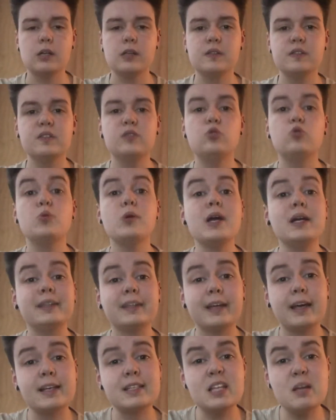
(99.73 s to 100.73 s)
Si tu es
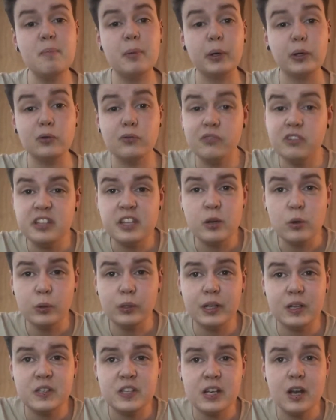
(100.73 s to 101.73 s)
intéressé par une vidéo
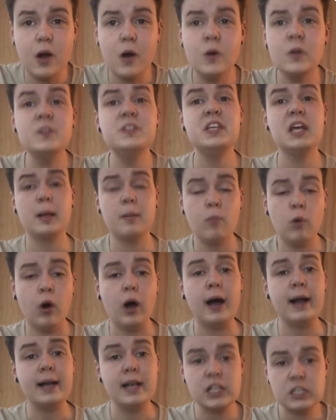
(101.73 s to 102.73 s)
dédiée entièrement
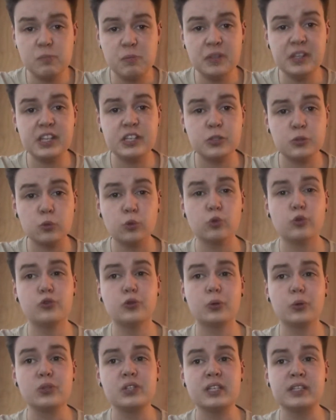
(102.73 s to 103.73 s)
à l'explication de ce
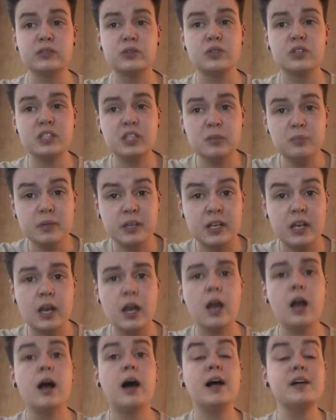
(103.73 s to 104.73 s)
que c'est de steamer,
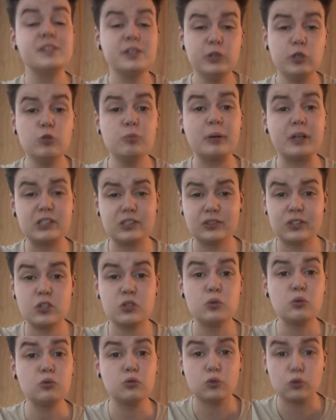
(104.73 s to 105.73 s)
ainsi qu'une
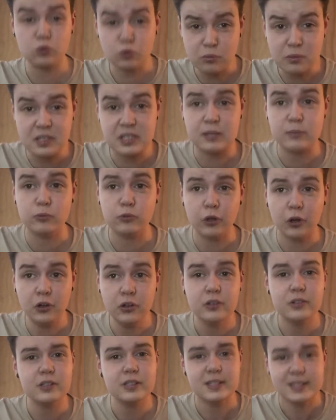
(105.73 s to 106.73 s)
présentation de tous mes Steam Toys,
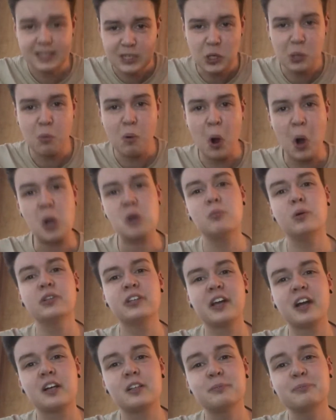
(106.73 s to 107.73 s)
dis-le moi en
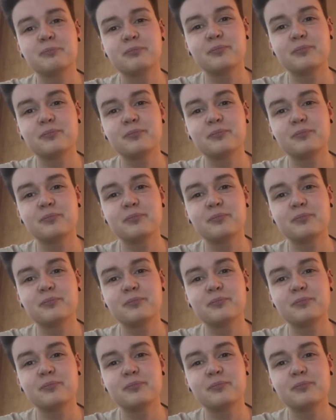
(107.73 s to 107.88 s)
commentaire.